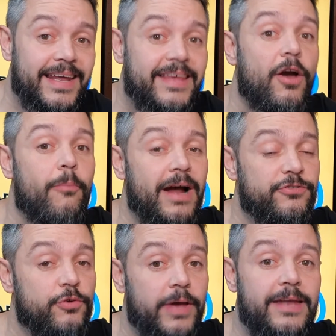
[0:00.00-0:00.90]
aqui é o
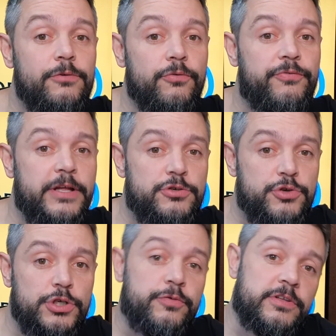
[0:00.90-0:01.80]
Márcio Nogueira e no vídeo de
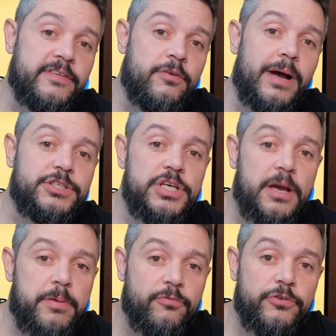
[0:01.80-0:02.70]
hoje eu vou trazer uma
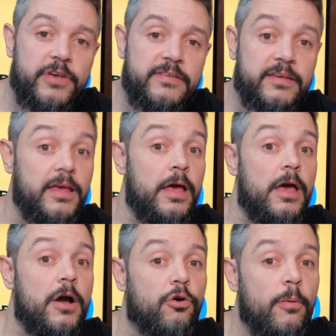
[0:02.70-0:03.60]
dica para vocês aqui
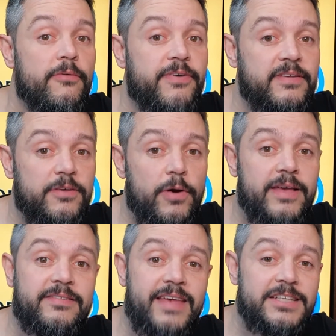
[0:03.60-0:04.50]
como fazer o
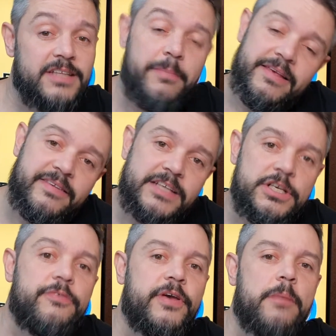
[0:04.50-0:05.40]
reset da
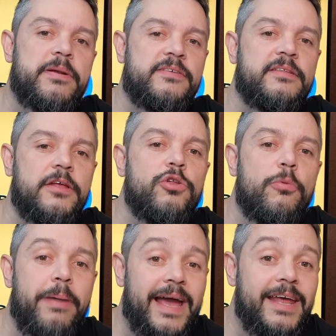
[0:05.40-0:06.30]
mensagem que fica apresentando
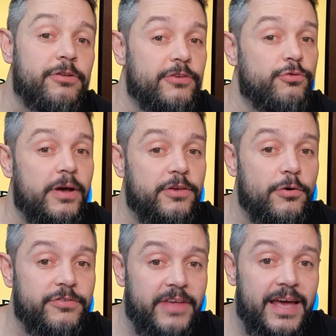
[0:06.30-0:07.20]
no painel da sua
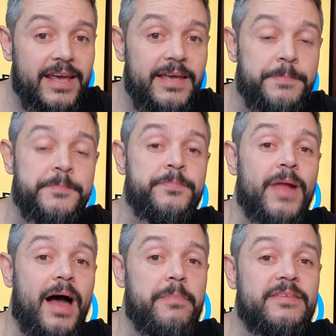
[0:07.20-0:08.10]
Kyocera aí,
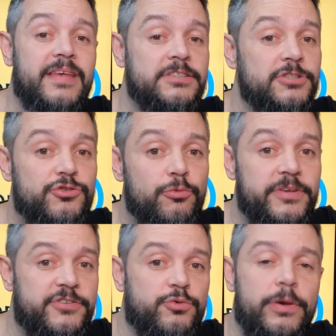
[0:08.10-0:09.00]
a mensagem de
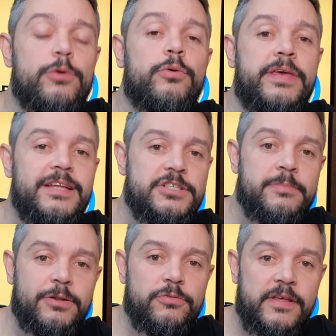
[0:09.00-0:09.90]
substituir o kit de
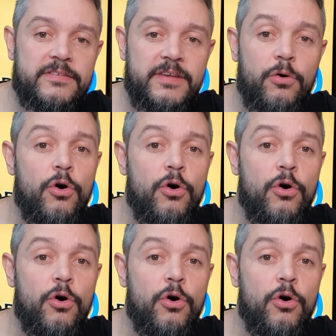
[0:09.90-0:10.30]
manutenção